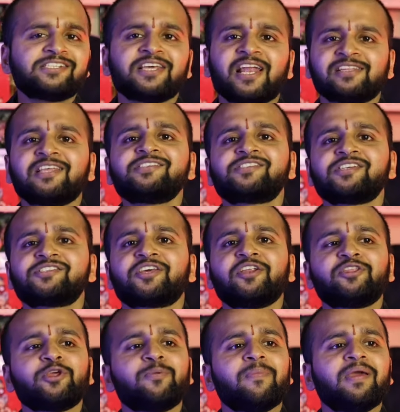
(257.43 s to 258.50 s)
सनातन
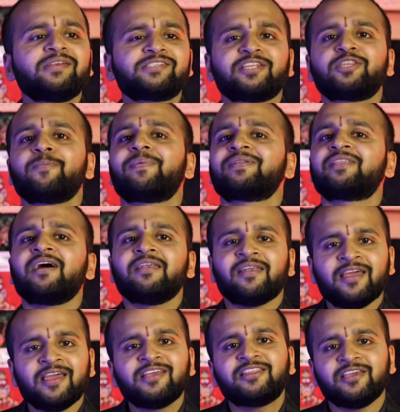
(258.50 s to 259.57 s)
संस्कृति में सती प्रथा
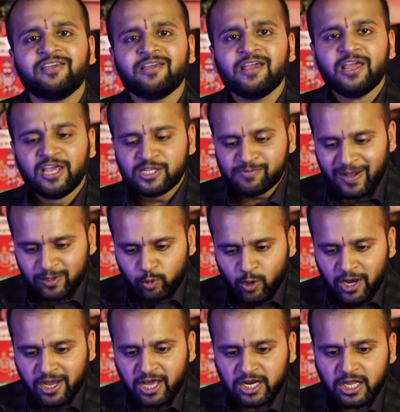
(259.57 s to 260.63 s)
नहीं थी इस बात को
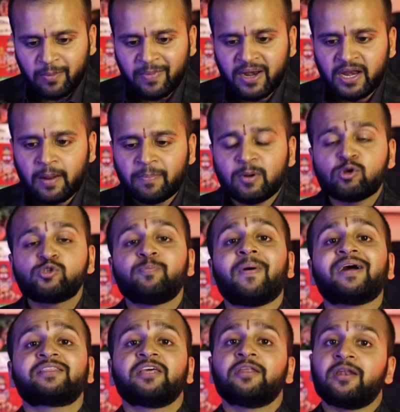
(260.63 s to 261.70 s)
लेकर के मैंने अपनी कुछ
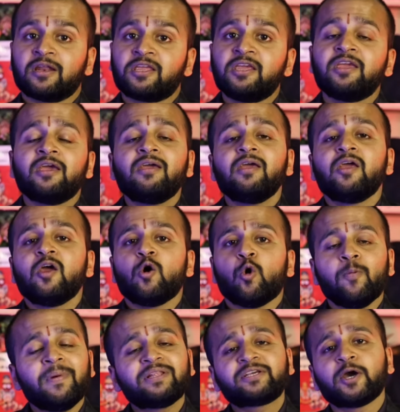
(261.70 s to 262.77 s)
बातें रखी हैं
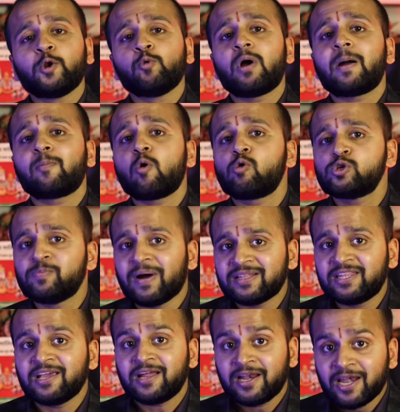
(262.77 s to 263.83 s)
उम्मीद करूंगा आपको कुछ
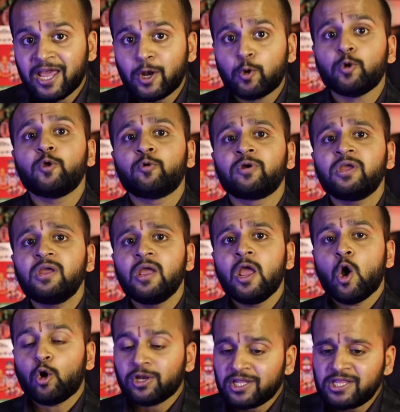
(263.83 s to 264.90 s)
बातें क्लियर हुई होंगी
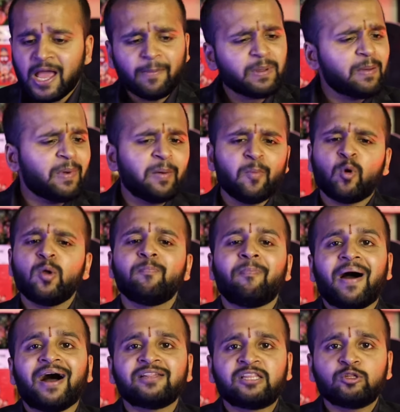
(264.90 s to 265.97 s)
और यदि आपके मन में कोई
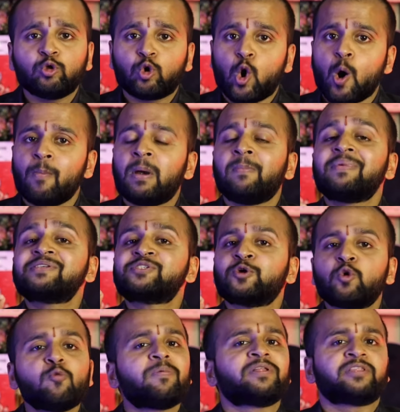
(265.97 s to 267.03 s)
बात है तो कॉमेंट में
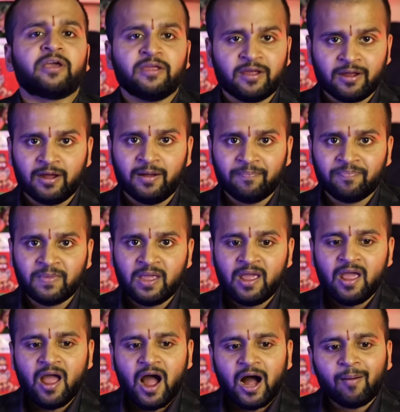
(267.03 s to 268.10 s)
ज़रूर बताइएगा
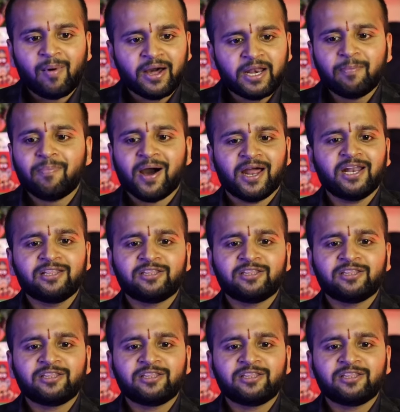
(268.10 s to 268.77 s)
हमारे भारत